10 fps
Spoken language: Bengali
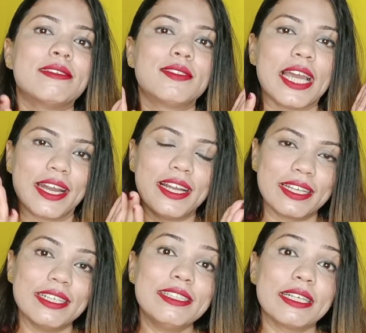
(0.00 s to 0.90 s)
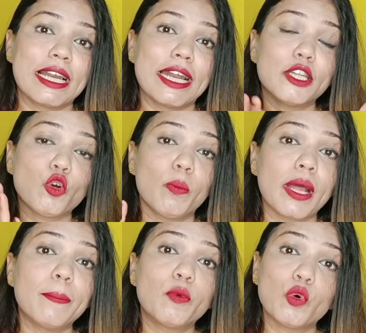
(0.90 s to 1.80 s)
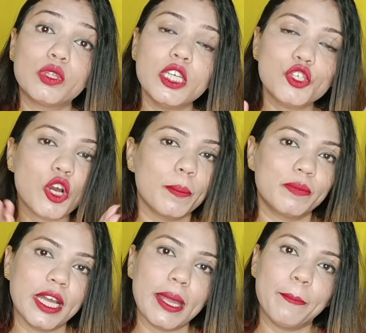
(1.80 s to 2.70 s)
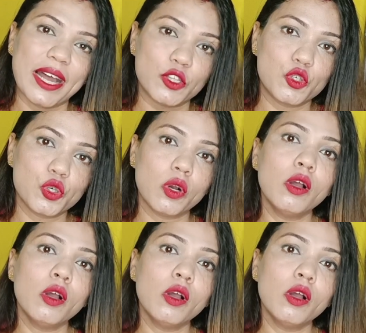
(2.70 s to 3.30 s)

চ্যানেলটা যেখানে তোমরা প্রতি সপ্তাহে পাচ্ছ